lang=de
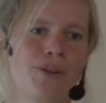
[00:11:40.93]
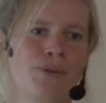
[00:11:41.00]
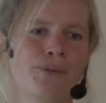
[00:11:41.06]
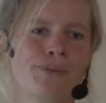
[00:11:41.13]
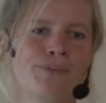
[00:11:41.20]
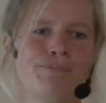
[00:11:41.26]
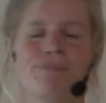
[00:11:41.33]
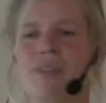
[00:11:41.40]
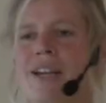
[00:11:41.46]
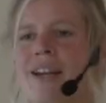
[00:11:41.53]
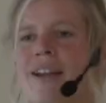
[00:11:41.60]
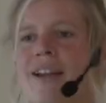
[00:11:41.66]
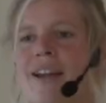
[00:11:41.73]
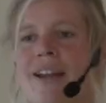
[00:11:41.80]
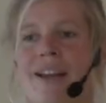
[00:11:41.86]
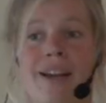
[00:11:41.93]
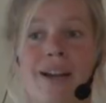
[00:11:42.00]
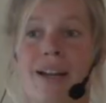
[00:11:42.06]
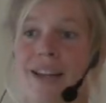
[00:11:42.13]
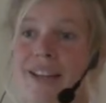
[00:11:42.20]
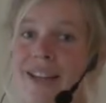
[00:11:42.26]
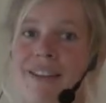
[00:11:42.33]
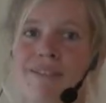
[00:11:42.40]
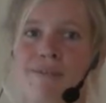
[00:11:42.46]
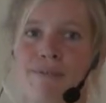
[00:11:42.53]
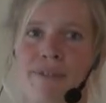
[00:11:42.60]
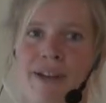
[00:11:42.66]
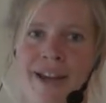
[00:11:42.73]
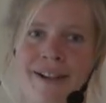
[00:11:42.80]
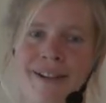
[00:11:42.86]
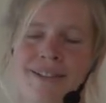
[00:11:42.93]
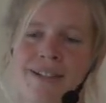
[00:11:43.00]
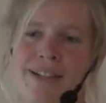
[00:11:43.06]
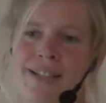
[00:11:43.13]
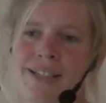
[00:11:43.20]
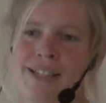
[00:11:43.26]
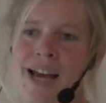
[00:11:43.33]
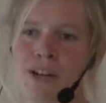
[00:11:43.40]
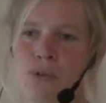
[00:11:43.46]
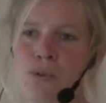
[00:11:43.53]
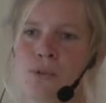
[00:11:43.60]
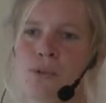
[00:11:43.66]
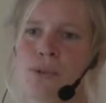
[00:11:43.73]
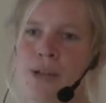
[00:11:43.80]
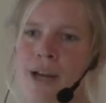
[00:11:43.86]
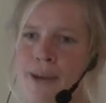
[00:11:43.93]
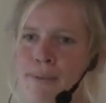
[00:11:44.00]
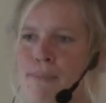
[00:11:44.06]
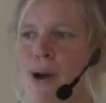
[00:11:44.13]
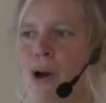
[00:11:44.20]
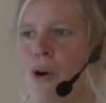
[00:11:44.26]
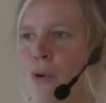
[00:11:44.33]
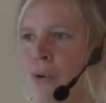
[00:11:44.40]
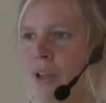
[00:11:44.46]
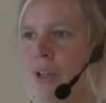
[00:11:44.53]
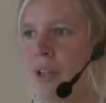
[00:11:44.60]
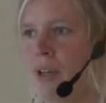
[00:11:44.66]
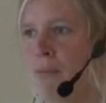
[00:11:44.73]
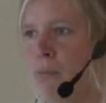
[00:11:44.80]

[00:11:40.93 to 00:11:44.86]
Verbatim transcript: Also Riesenfeld, Saatgutanbau,